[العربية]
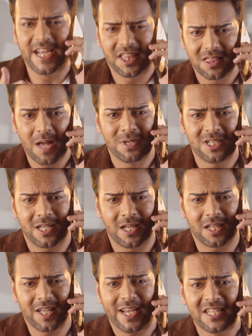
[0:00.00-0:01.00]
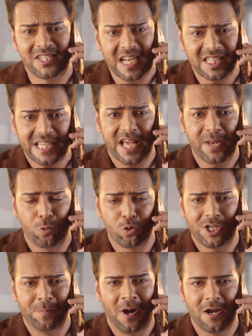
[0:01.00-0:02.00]
ما حكيت مع حدا قبل ما اسمع
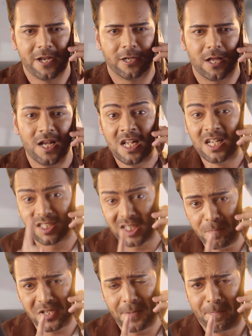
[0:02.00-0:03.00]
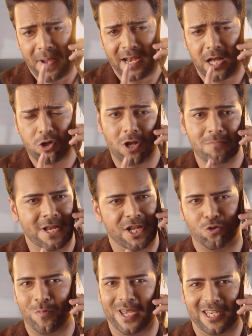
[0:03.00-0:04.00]
صوتك بالاول وصدقيني انت اول حدا